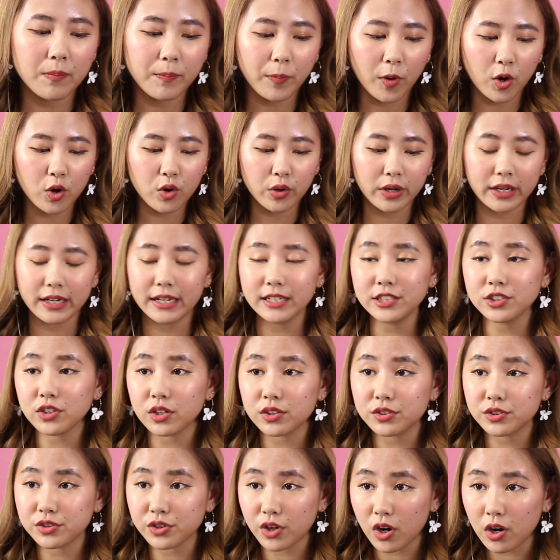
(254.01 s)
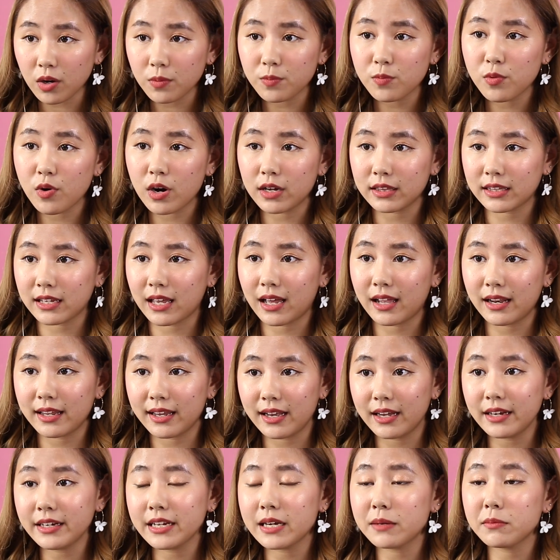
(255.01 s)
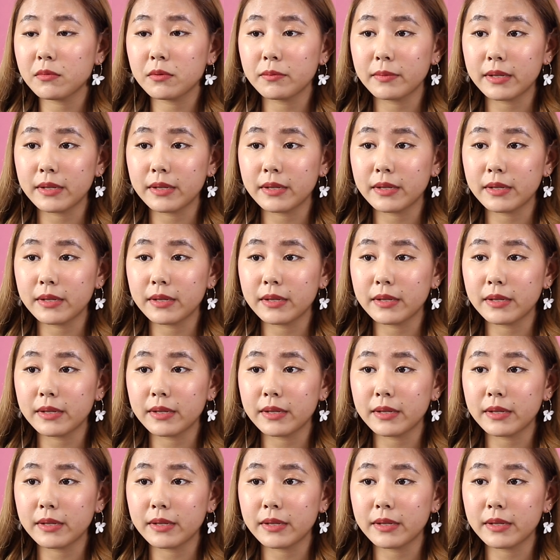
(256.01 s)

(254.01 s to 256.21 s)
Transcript: Produk ini cocok buat kalian yang